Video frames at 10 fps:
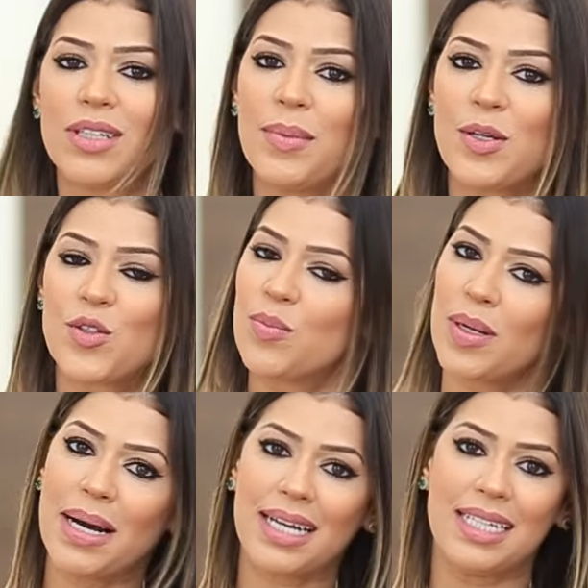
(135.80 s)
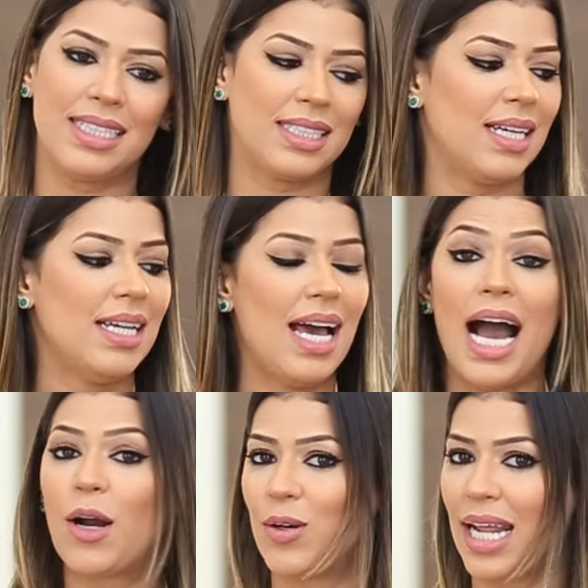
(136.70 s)
um tamanho super bacana.
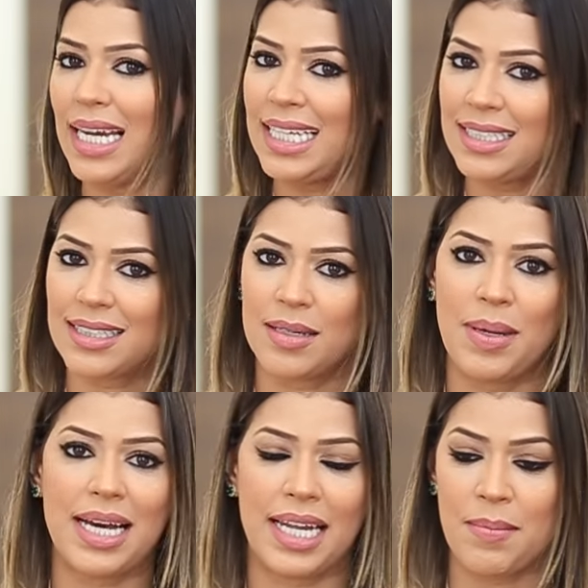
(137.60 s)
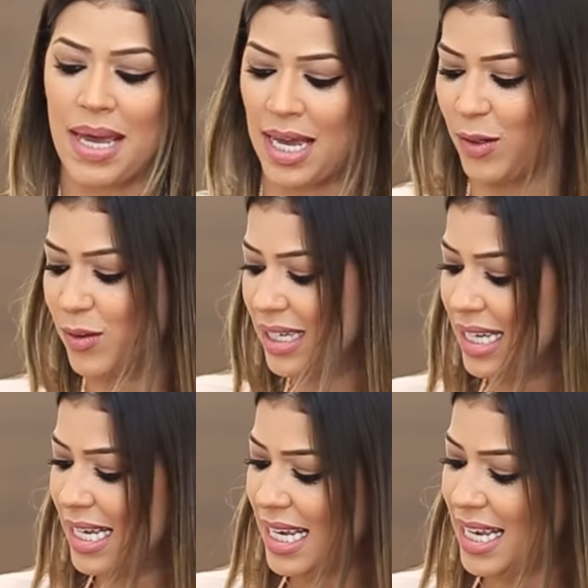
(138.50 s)
A cor é linda também, caramelo.
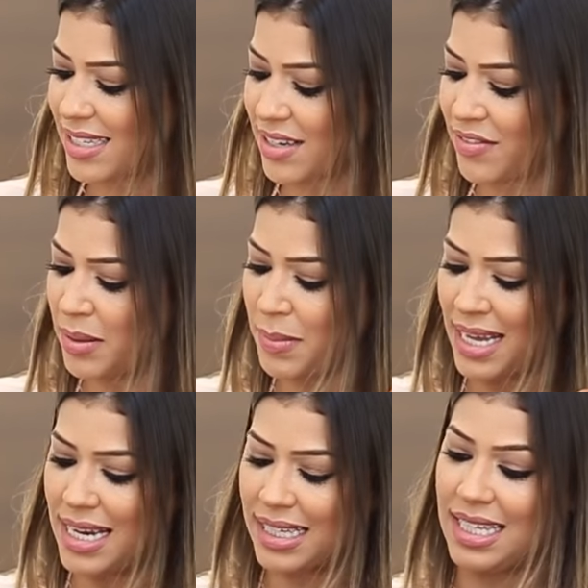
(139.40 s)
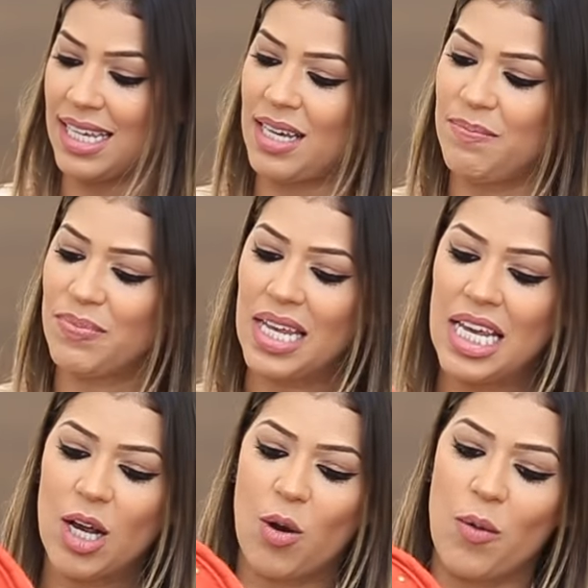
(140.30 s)
E essa vermelha aqui,
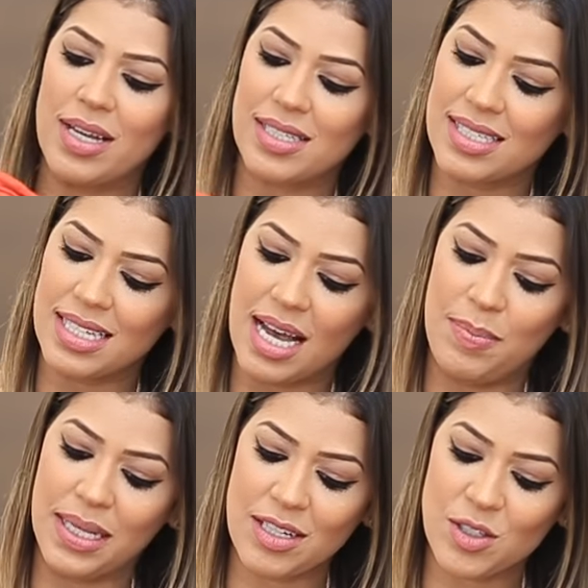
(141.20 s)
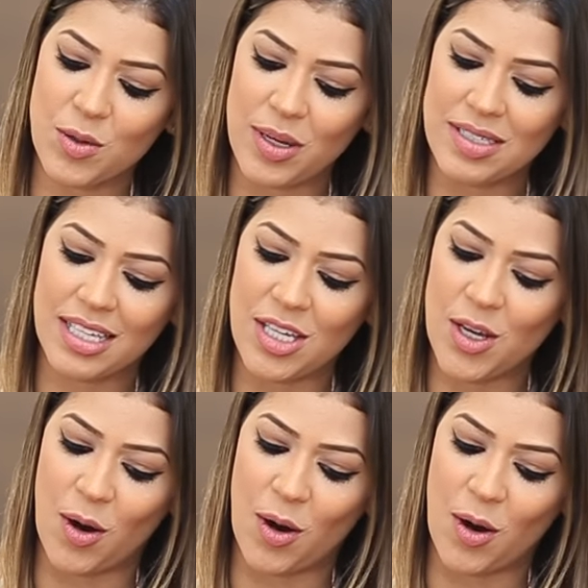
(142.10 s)
com essas aplicações aqui,